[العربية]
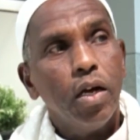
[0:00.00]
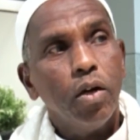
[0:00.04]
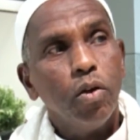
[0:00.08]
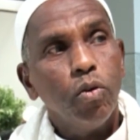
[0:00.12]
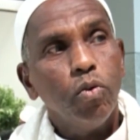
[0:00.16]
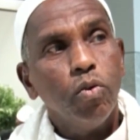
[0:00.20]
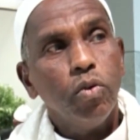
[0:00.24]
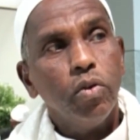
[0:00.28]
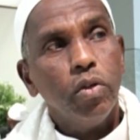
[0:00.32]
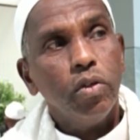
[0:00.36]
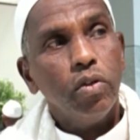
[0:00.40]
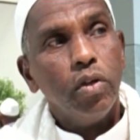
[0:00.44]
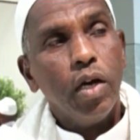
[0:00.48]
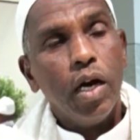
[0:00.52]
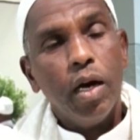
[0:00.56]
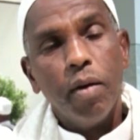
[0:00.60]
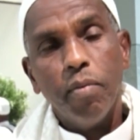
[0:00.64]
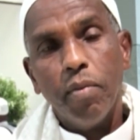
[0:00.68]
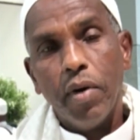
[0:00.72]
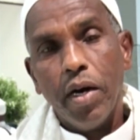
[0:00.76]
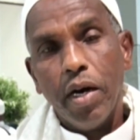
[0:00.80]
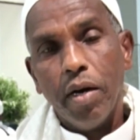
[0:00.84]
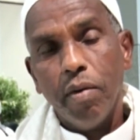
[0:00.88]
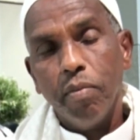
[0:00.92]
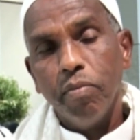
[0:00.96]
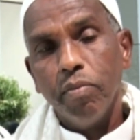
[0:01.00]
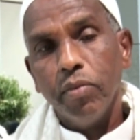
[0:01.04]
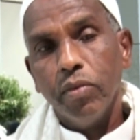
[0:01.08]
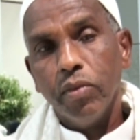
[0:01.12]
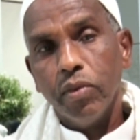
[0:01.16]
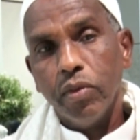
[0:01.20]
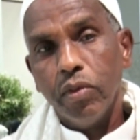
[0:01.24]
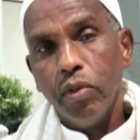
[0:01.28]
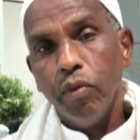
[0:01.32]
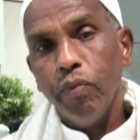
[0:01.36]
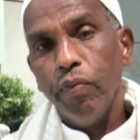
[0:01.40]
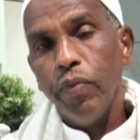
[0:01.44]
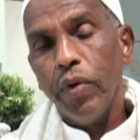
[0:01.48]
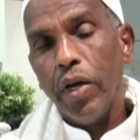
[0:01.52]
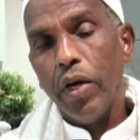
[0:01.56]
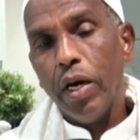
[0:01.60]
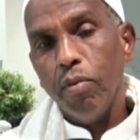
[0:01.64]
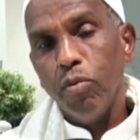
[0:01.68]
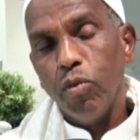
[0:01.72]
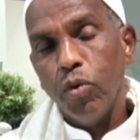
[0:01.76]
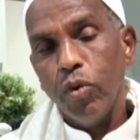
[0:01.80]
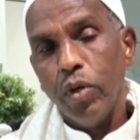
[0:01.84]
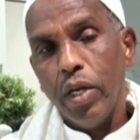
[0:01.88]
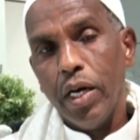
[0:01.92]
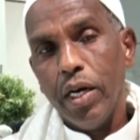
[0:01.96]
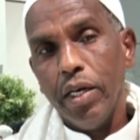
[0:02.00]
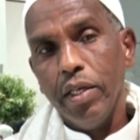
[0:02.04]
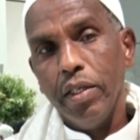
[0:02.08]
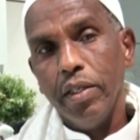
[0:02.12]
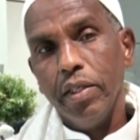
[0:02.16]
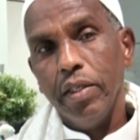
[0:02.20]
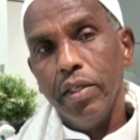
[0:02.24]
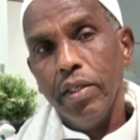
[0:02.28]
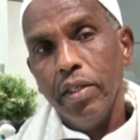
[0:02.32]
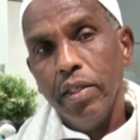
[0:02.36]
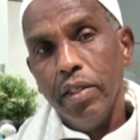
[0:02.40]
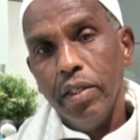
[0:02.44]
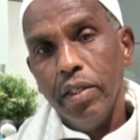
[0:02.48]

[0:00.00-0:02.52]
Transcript: تقديم كل الخدمات لضيوف الرحمن